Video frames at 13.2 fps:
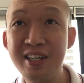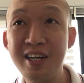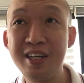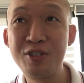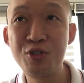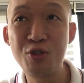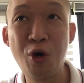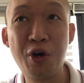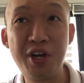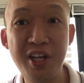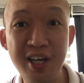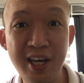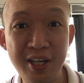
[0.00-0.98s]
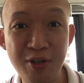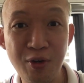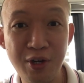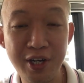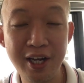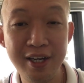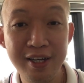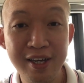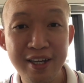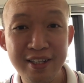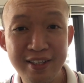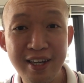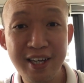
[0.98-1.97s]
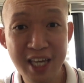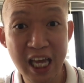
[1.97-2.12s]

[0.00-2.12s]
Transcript: ng story ngayon ng